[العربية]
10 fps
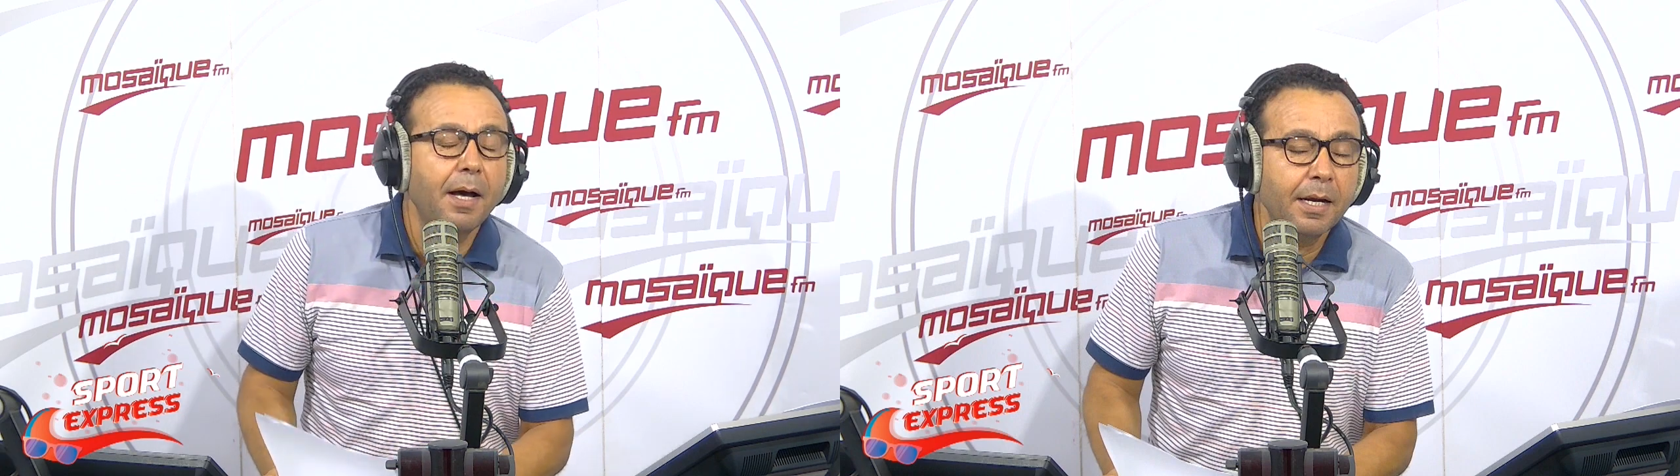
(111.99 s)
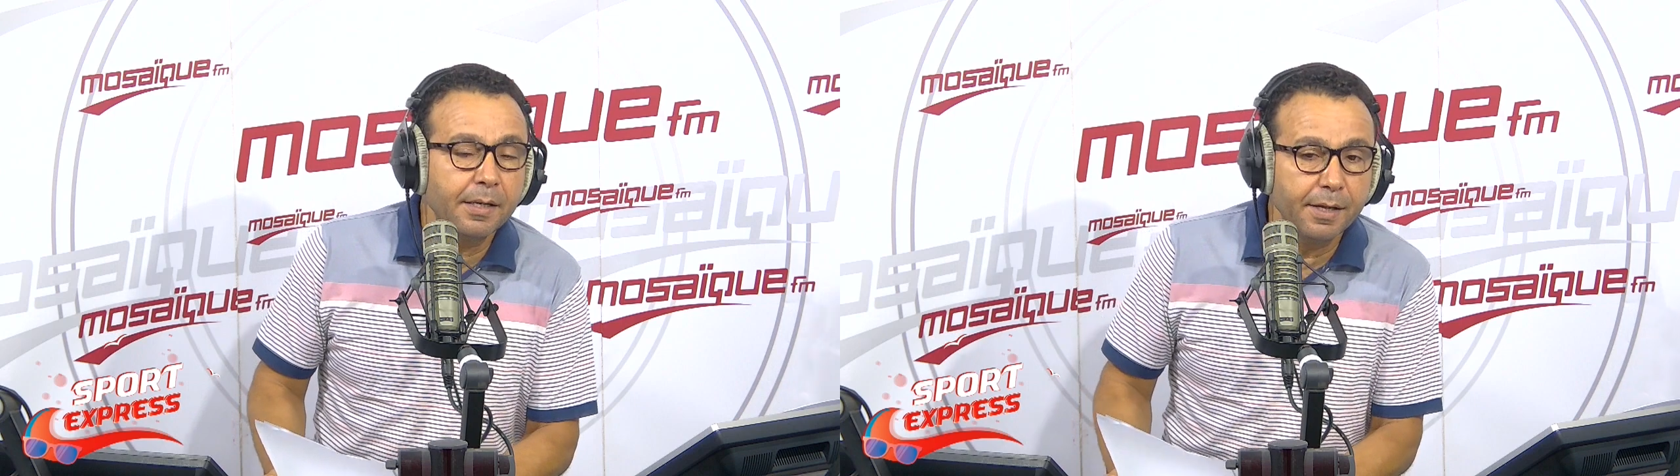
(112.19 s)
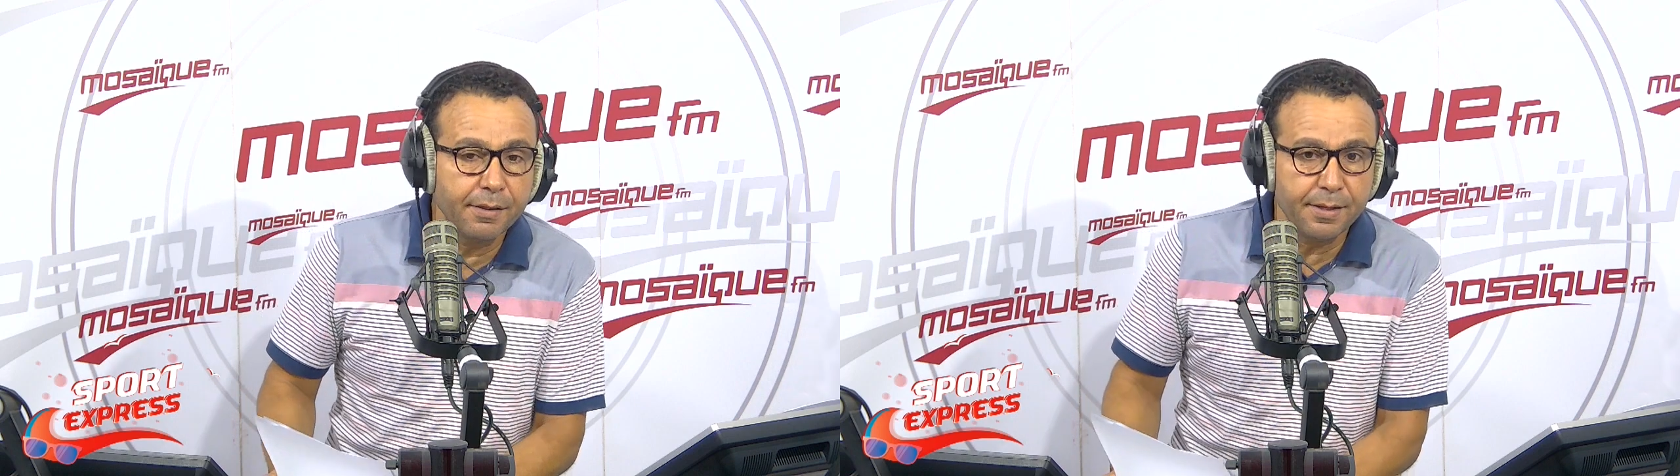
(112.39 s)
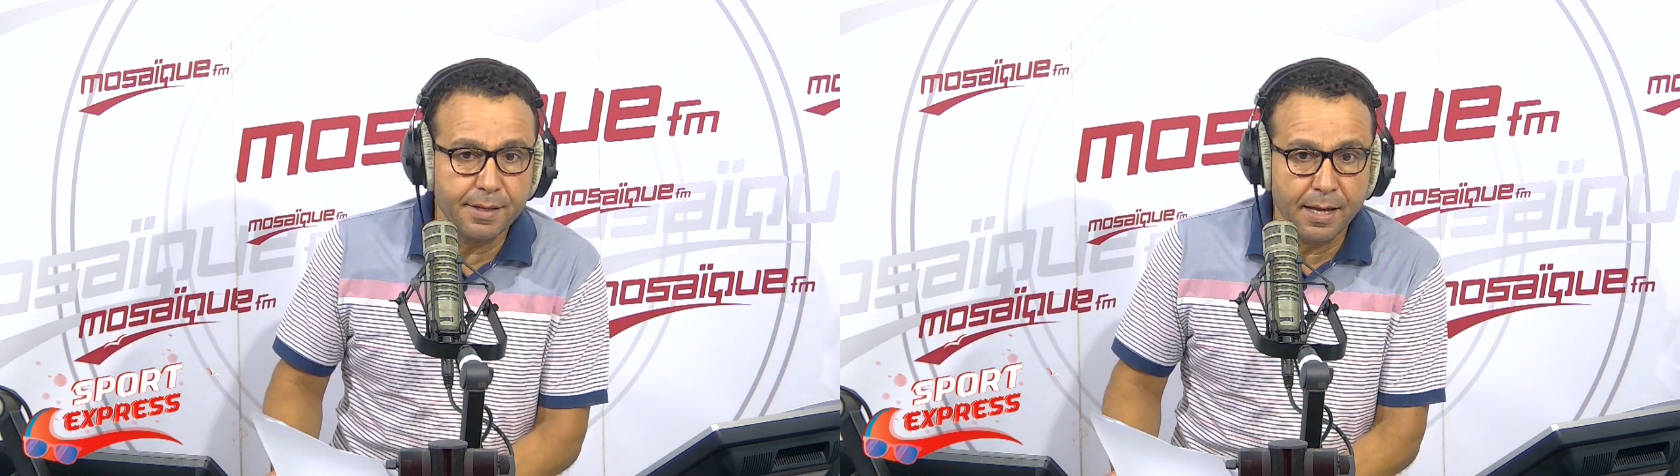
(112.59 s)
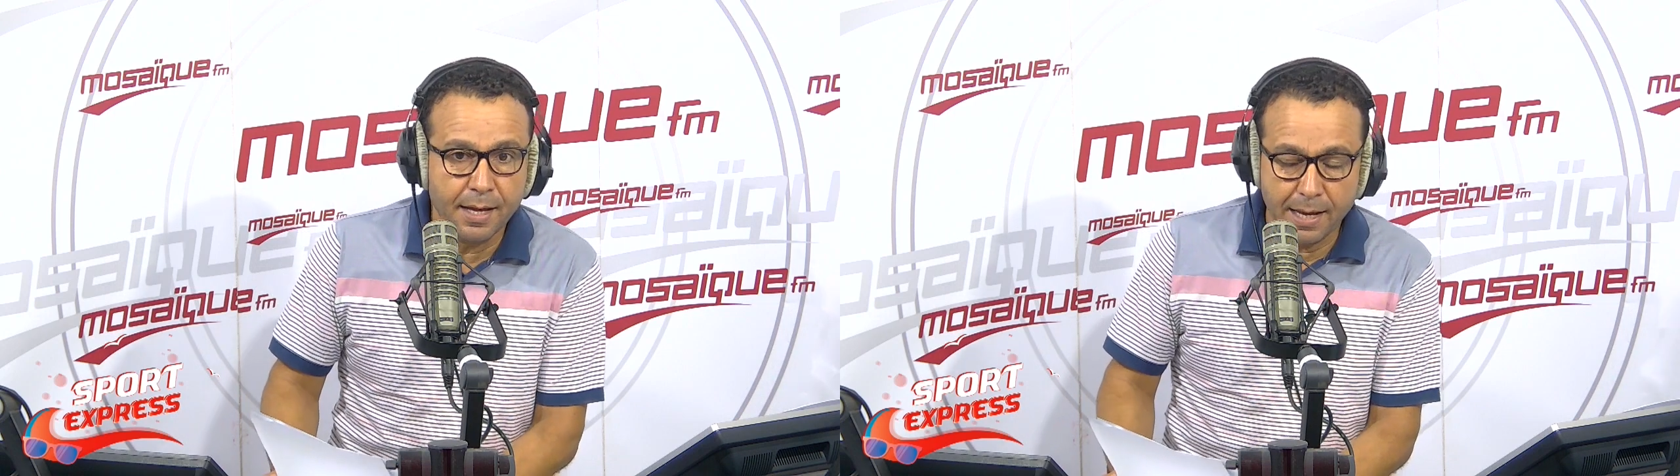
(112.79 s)

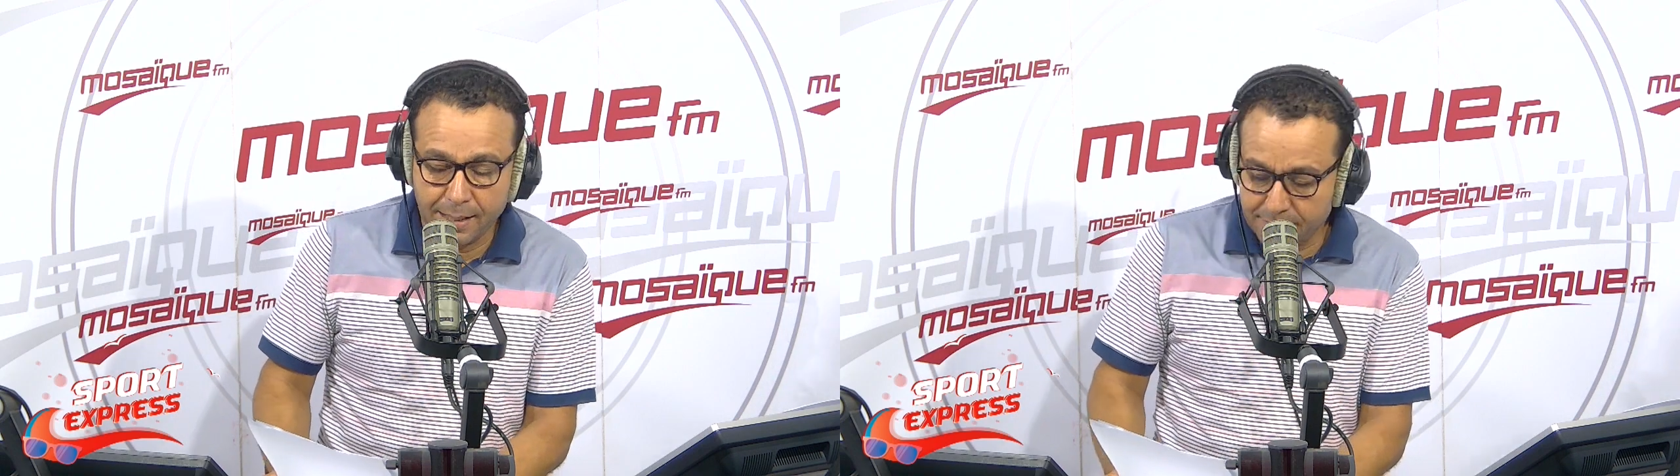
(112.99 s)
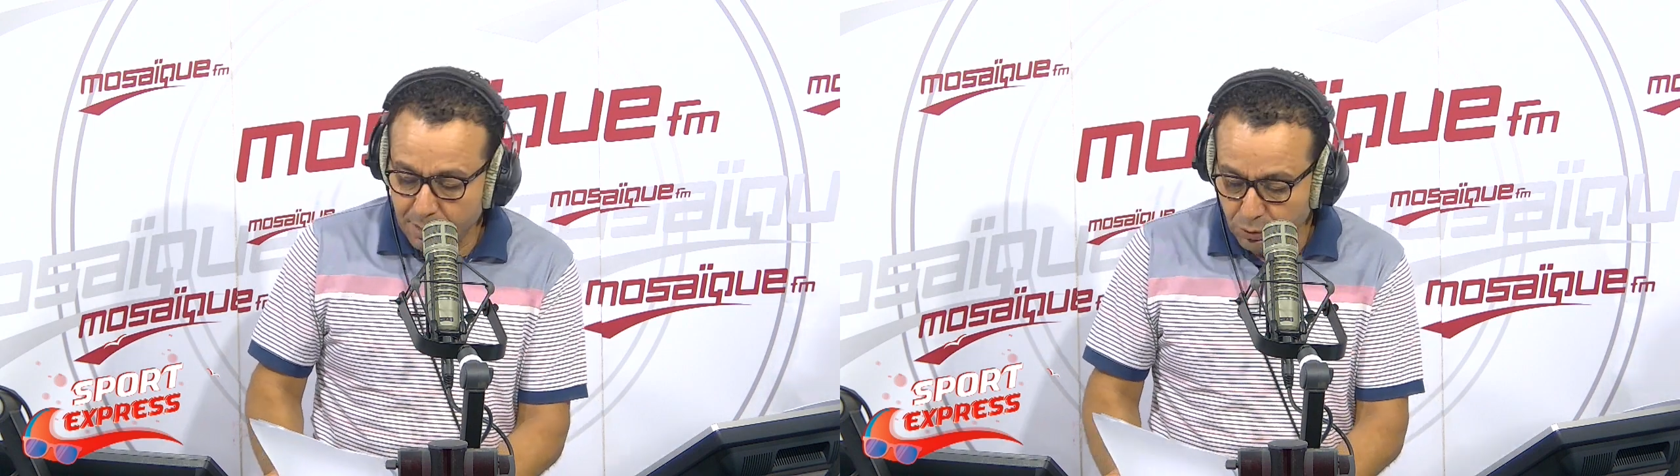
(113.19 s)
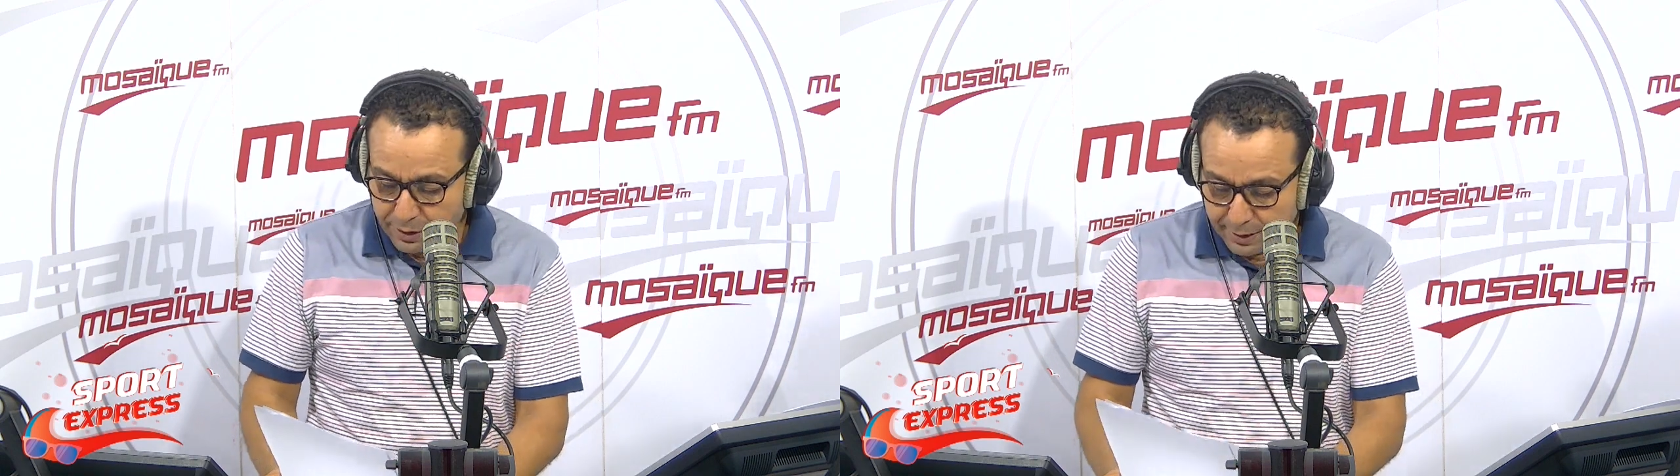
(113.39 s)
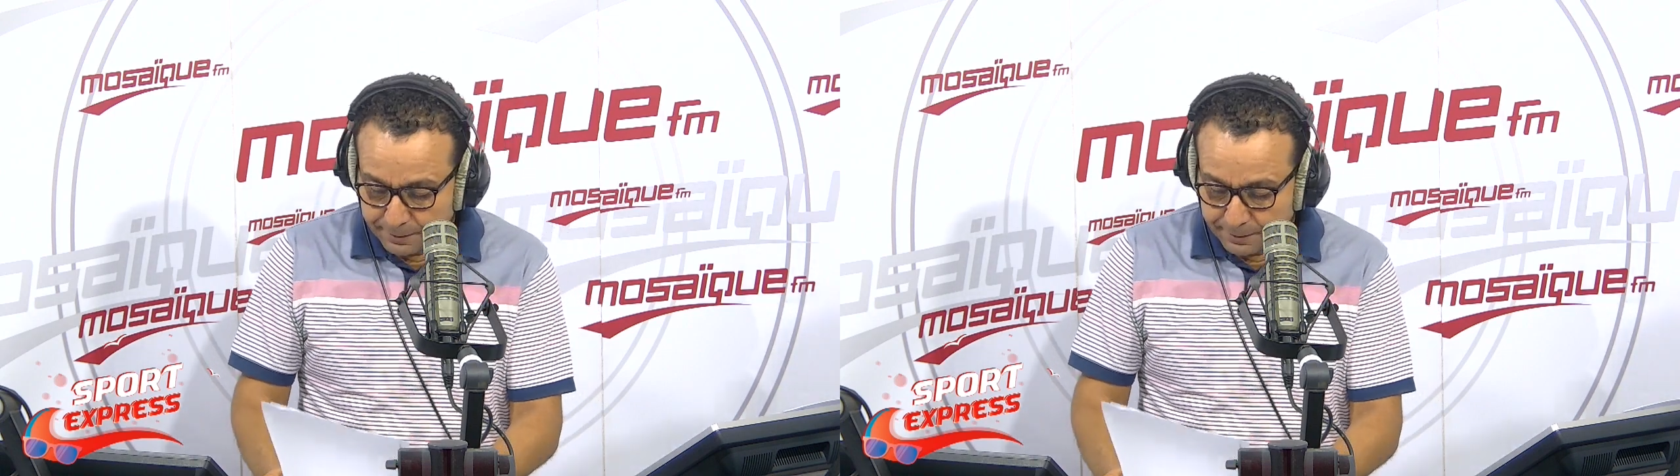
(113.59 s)
الرياضيه الدوليه